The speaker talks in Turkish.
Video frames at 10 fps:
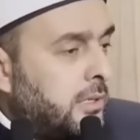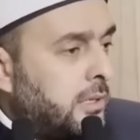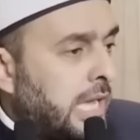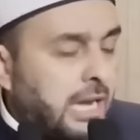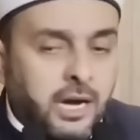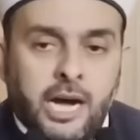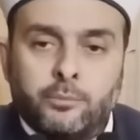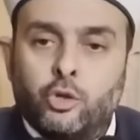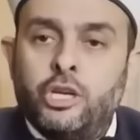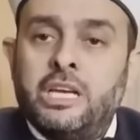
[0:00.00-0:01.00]

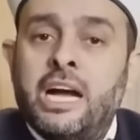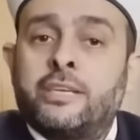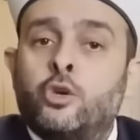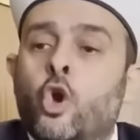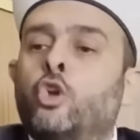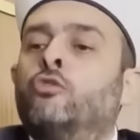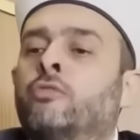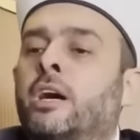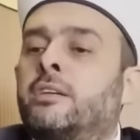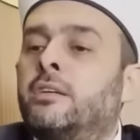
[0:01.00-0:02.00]
Elhamdülillah ki ölüm
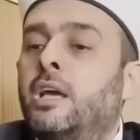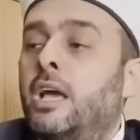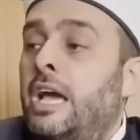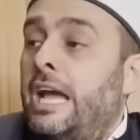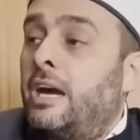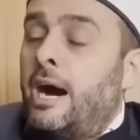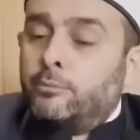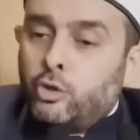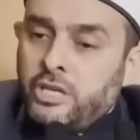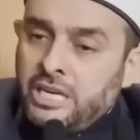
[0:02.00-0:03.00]
var.
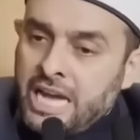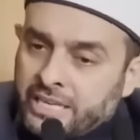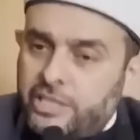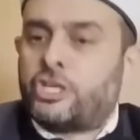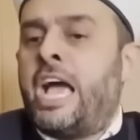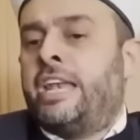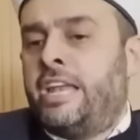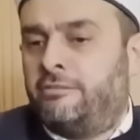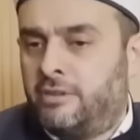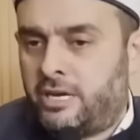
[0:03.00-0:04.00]
Elhamdülillah ki
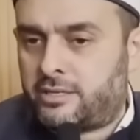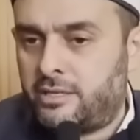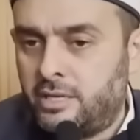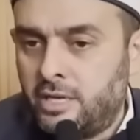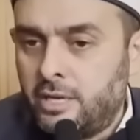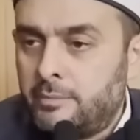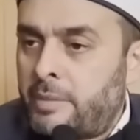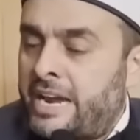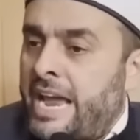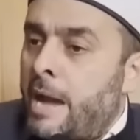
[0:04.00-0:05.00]
cehennem var.
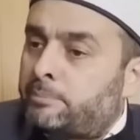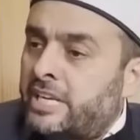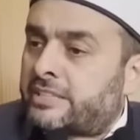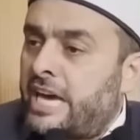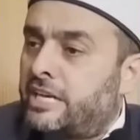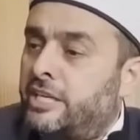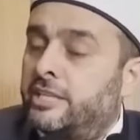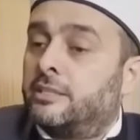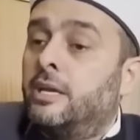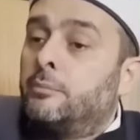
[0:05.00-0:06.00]
Bana
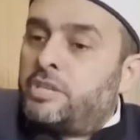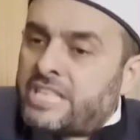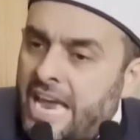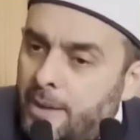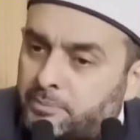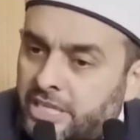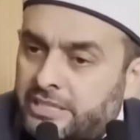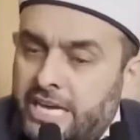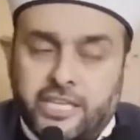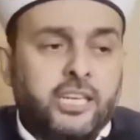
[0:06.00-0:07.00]
yaptıklarının, bize
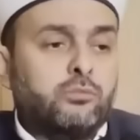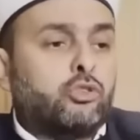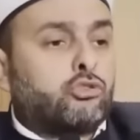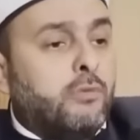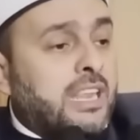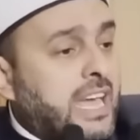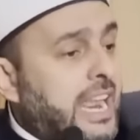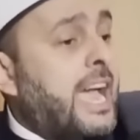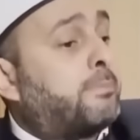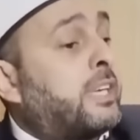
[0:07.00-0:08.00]
yaptıklarının, Müslümanlara
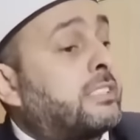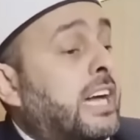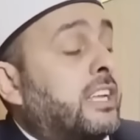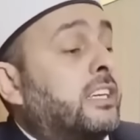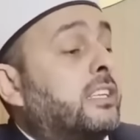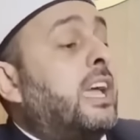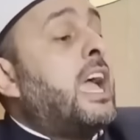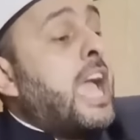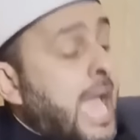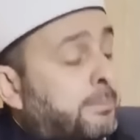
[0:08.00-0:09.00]
yaptıklarının
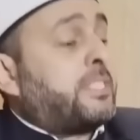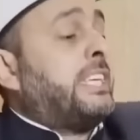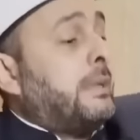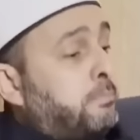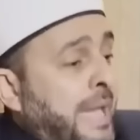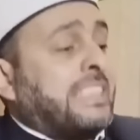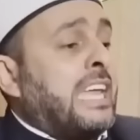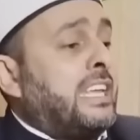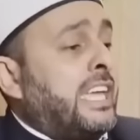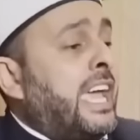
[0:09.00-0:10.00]
hepsinin
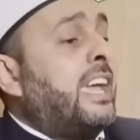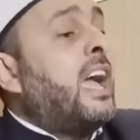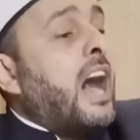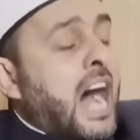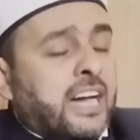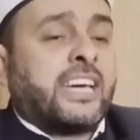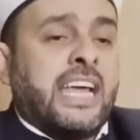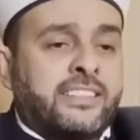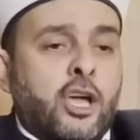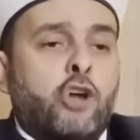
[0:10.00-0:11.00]
bedelini
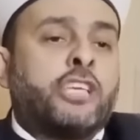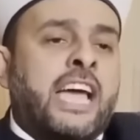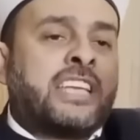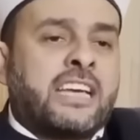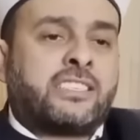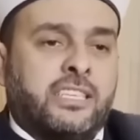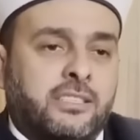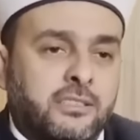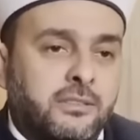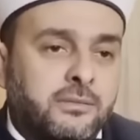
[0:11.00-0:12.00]
ahirette
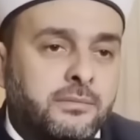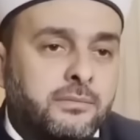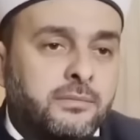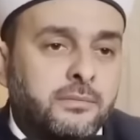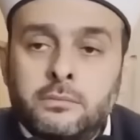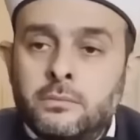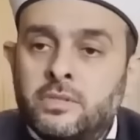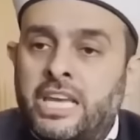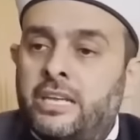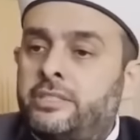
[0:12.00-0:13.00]
ödeyeceksin.
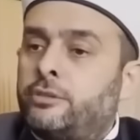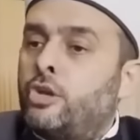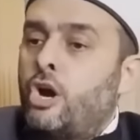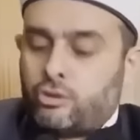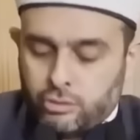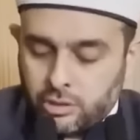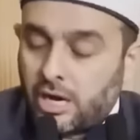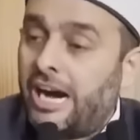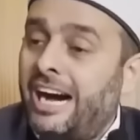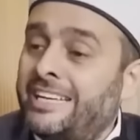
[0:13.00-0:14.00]
Tehdit yok.
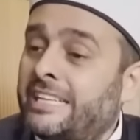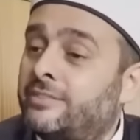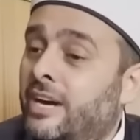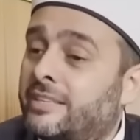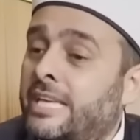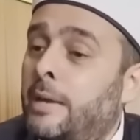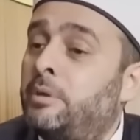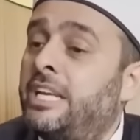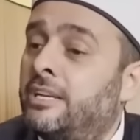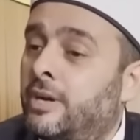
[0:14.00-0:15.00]
Ayet var,
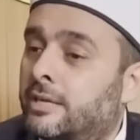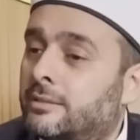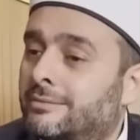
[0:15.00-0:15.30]
tebliğ var.